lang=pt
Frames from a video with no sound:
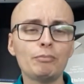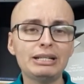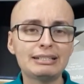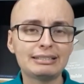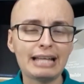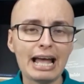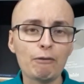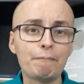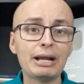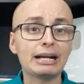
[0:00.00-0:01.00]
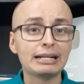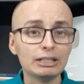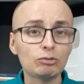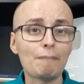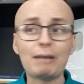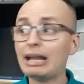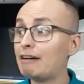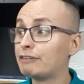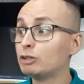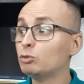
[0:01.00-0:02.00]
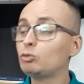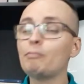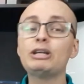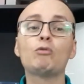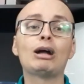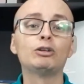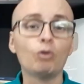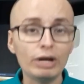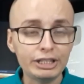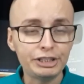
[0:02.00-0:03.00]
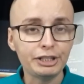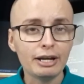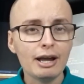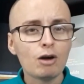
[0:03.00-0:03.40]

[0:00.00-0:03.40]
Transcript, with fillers: ministério pregando a palavra num domingo à noite,